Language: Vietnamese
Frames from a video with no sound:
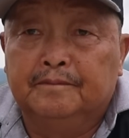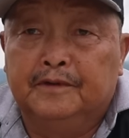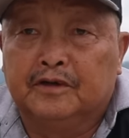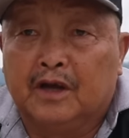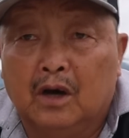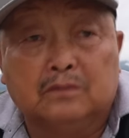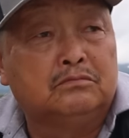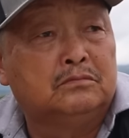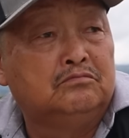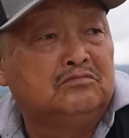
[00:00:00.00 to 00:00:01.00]
nó chứ
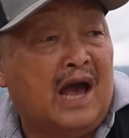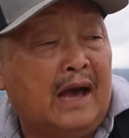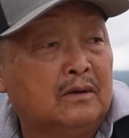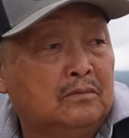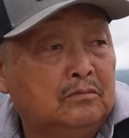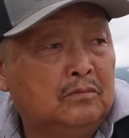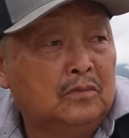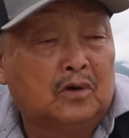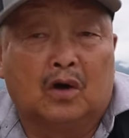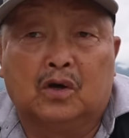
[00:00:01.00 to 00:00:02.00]
nhá
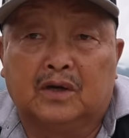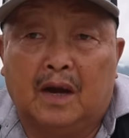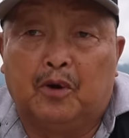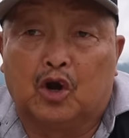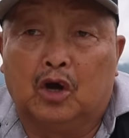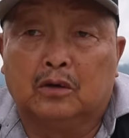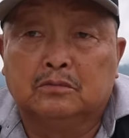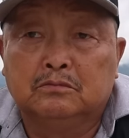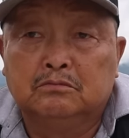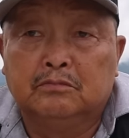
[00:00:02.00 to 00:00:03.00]
có cứ đáp họ nó
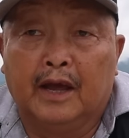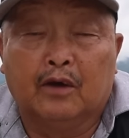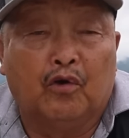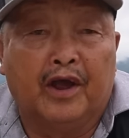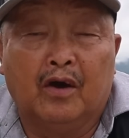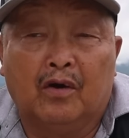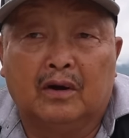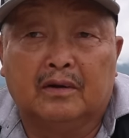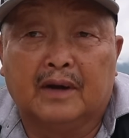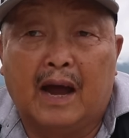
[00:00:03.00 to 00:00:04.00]
e quê
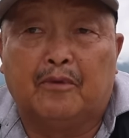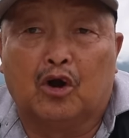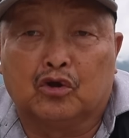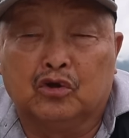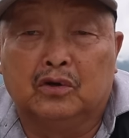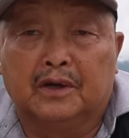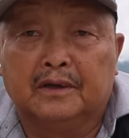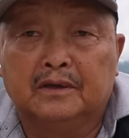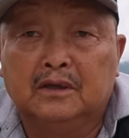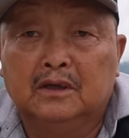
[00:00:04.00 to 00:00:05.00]
ờ, nó mỏ nó xứ này
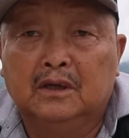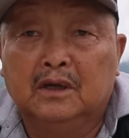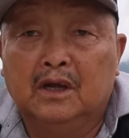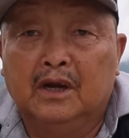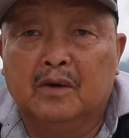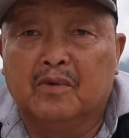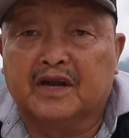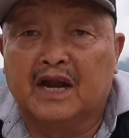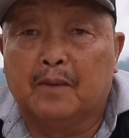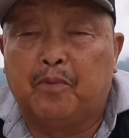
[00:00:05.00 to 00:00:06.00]
nếu mà
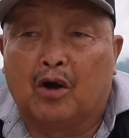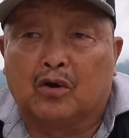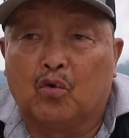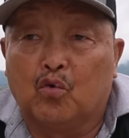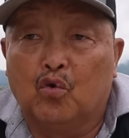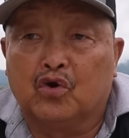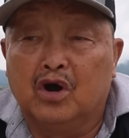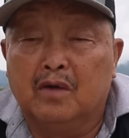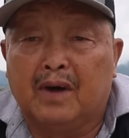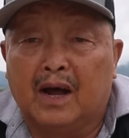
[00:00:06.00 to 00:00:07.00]
ta nè bỏ đó cú
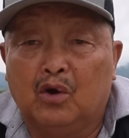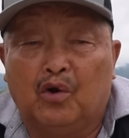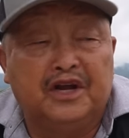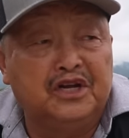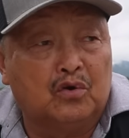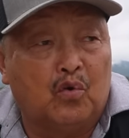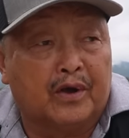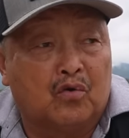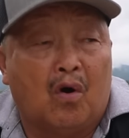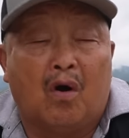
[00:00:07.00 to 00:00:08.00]
cứ mà lối
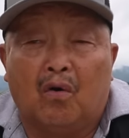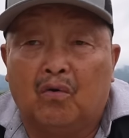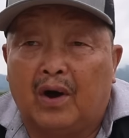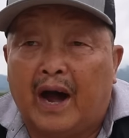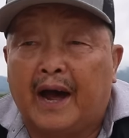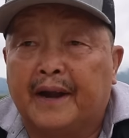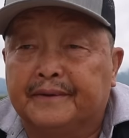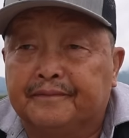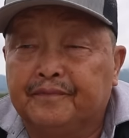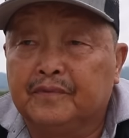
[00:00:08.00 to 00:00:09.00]
quê của hồ à
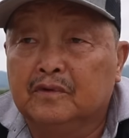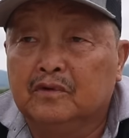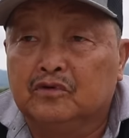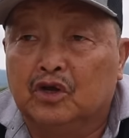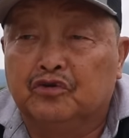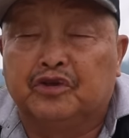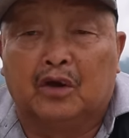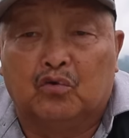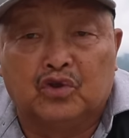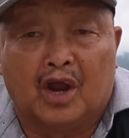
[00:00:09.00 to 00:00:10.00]
cho nó
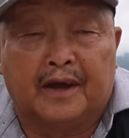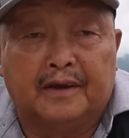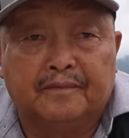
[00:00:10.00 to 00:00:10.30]
chạy cú trở